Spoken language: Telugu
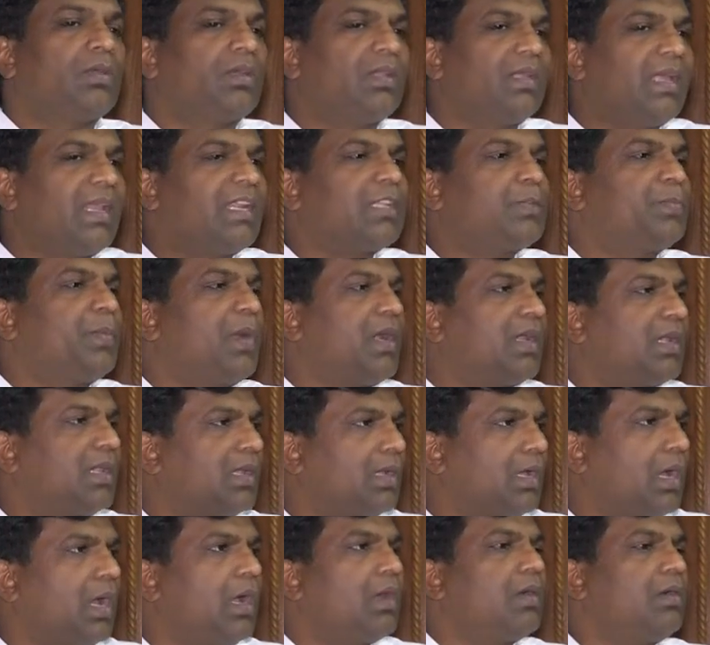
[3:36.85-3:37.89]
టీఆర్ఎస్ పార్టీ
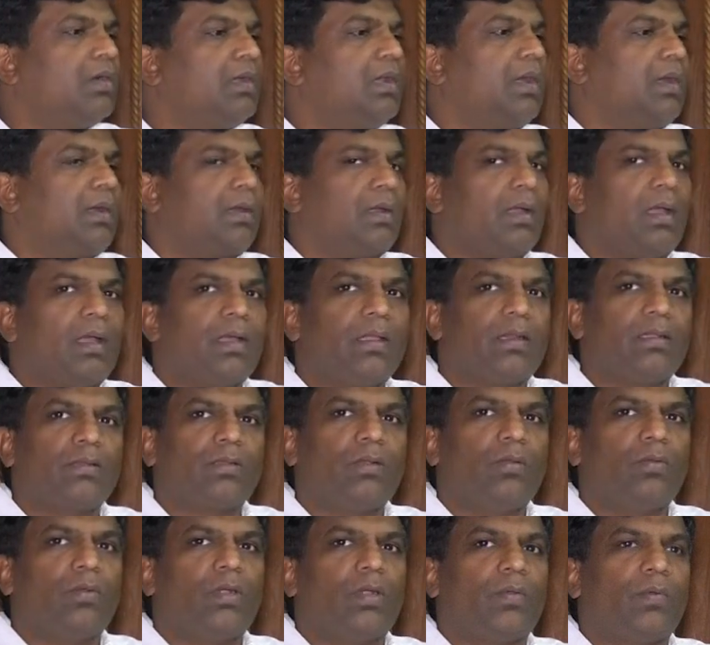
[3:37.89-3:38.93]
కాకుండా
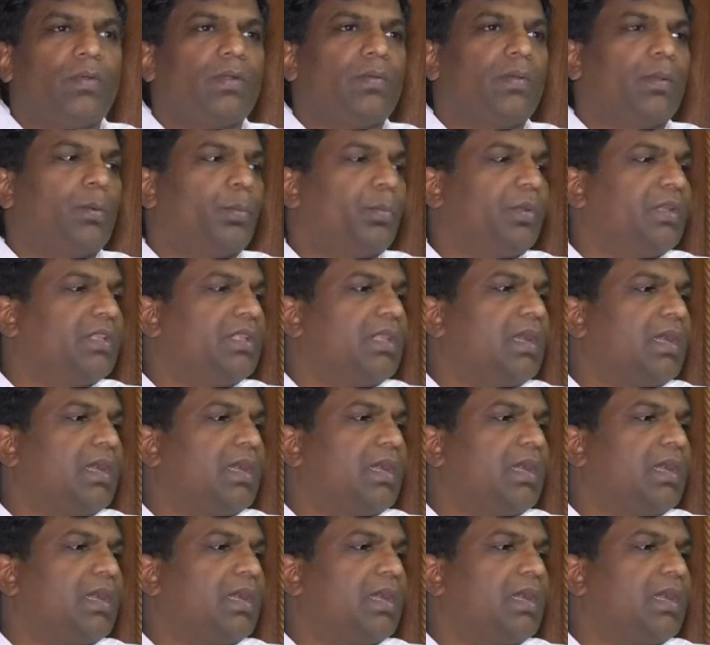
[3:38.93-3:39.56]
కాంగ్రెస్లో ఉన్నటువంటి వారు పి